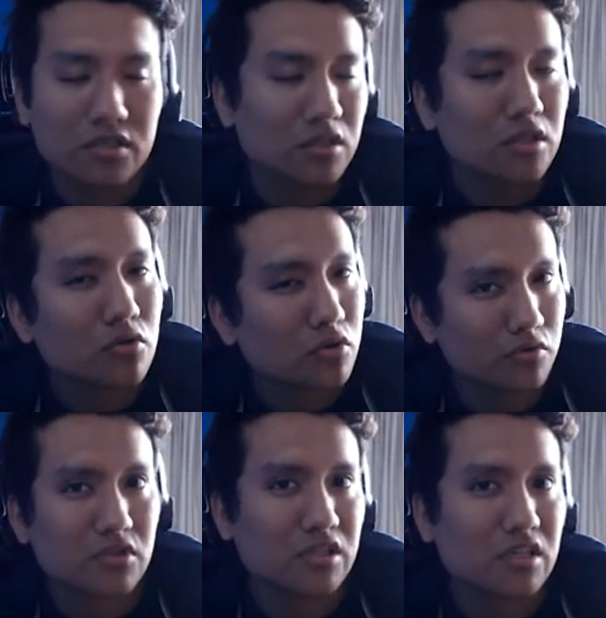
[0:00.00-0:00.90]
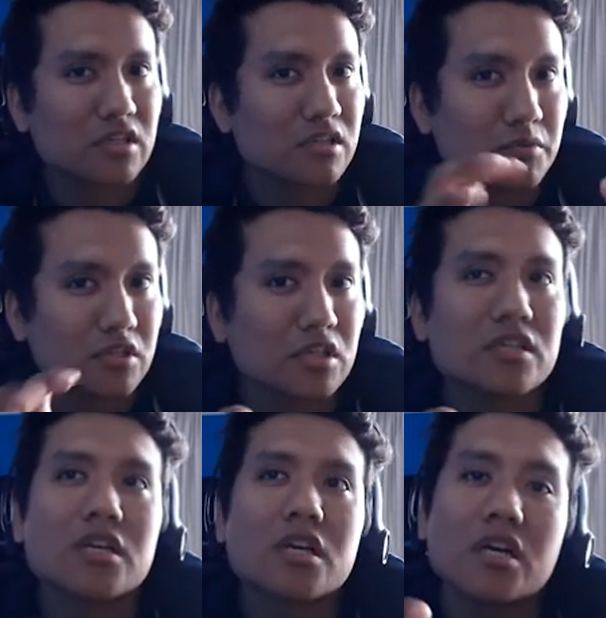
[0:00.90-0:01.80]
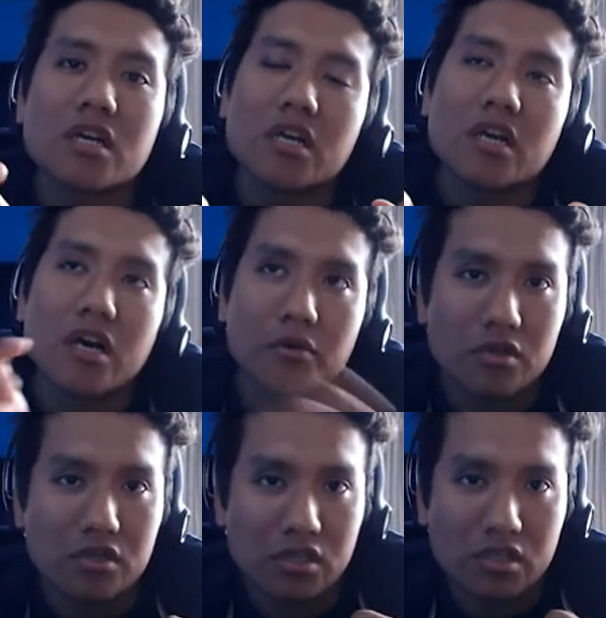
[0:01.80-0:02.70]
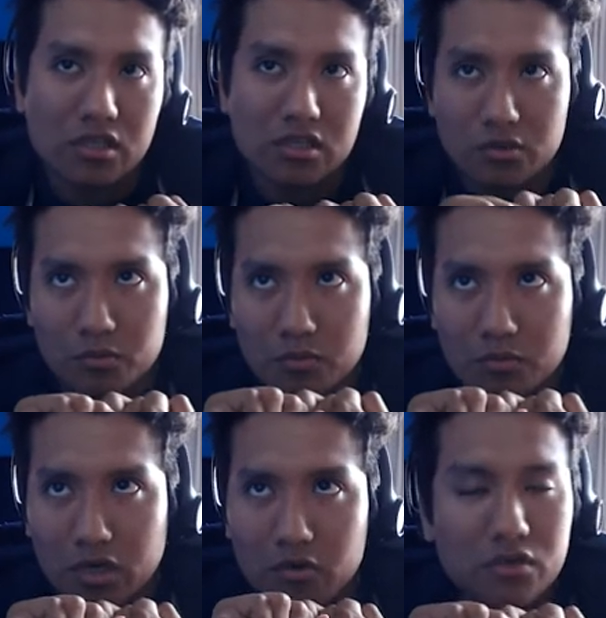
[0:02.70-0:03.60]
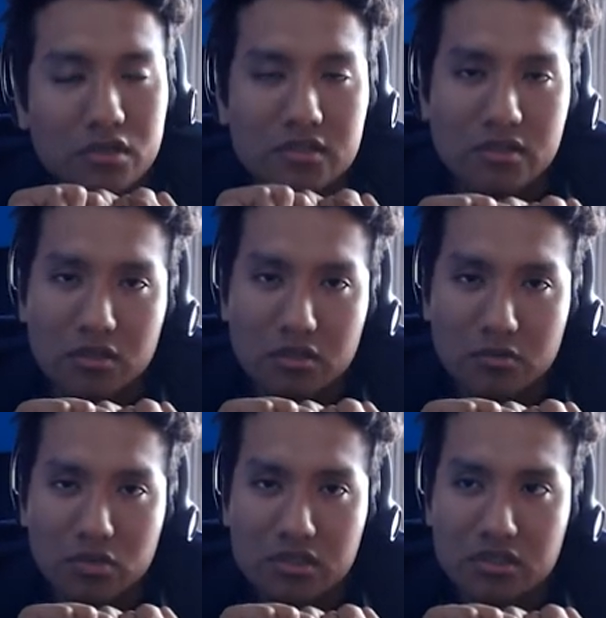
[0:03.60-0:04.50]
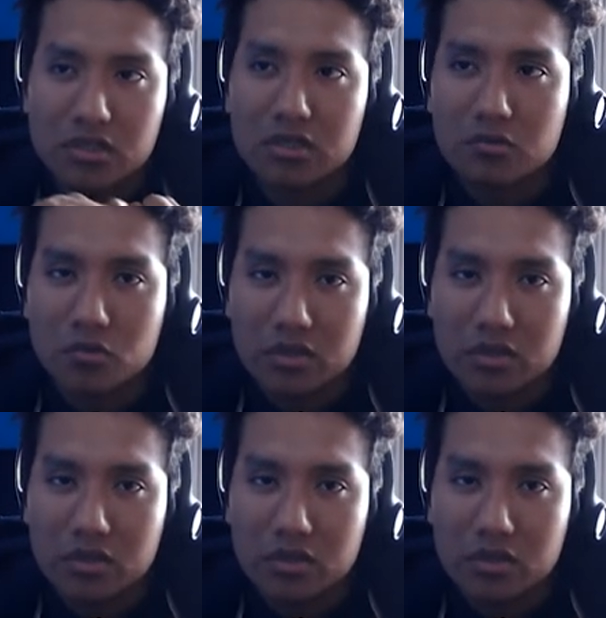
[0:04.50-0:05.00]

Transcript: Y dentro de sus ataques especiales hay un ataque que te hay un este un esta, un